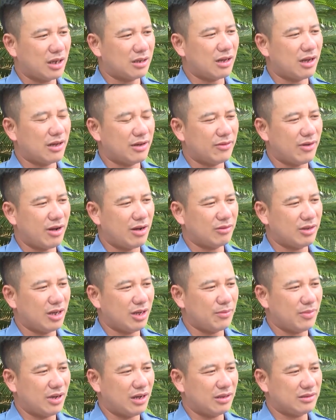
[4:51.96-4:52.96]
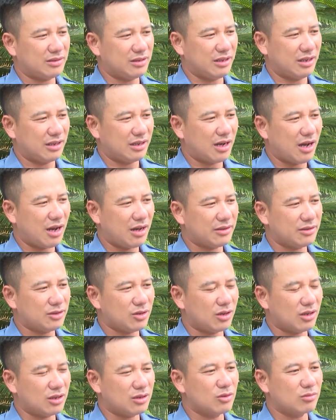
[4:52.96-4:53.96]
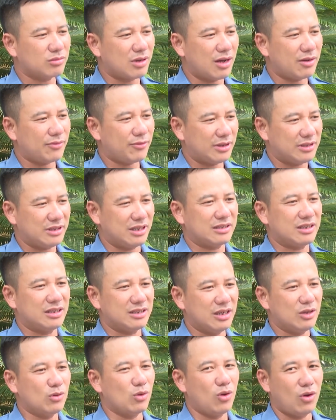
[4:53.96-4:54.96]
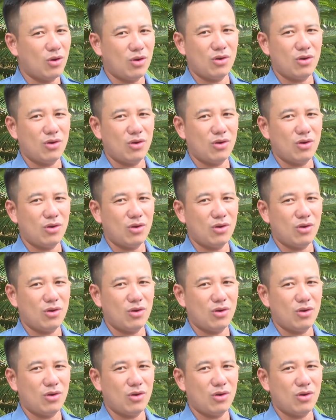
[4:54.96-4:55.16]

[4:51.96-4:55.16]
bắt tay vào để mà triển khai trong cái công tác phát triển kinh tế của hộ.